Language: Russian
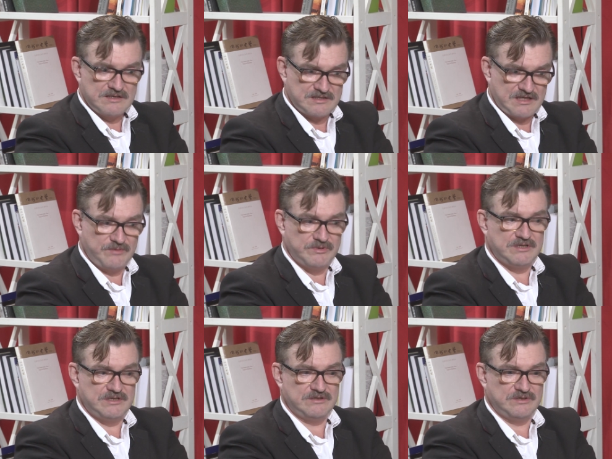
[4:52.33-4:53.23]
Затем это
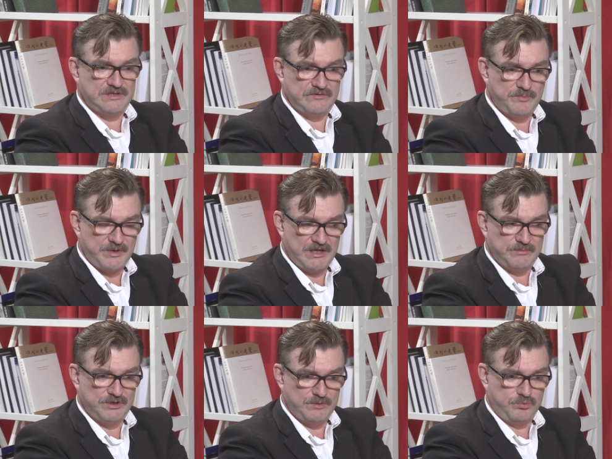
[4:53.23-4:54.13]
делает его
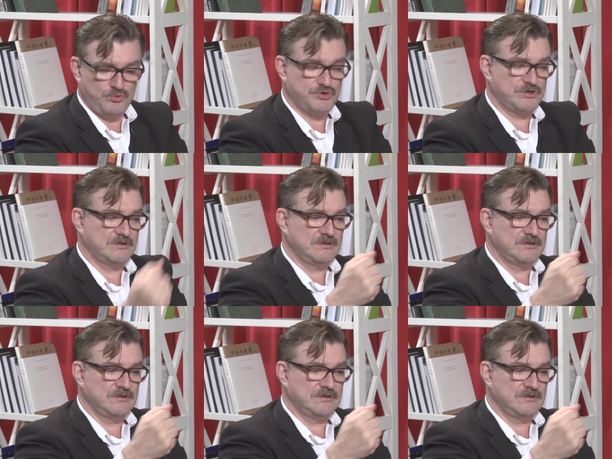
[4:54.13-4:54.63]
преемник Буш.